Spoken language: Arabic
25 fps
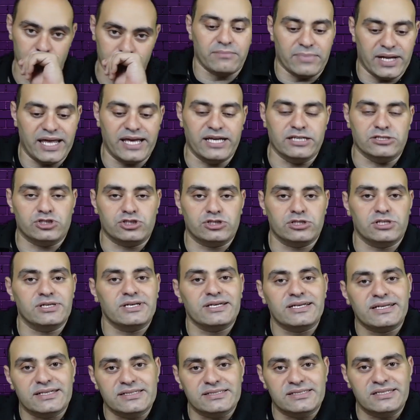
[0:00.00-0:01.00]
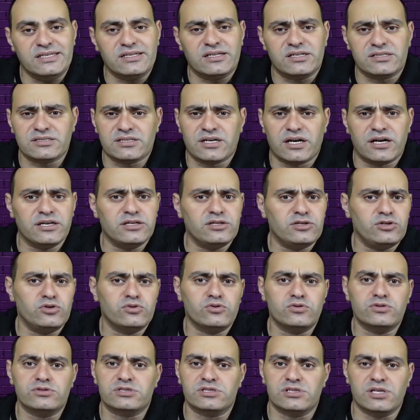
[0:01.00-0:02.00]
بلاش الجزيره سكاي
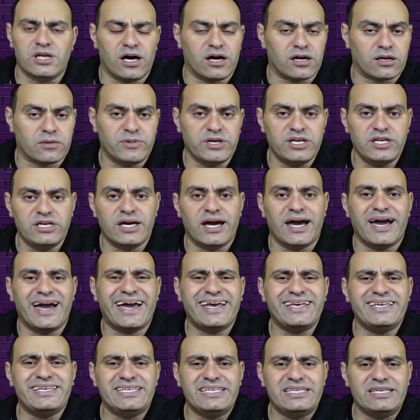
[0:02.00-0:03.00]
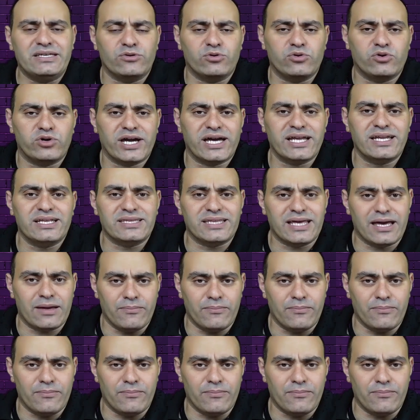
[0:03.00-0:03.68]
نيوز العربيه اي وكاله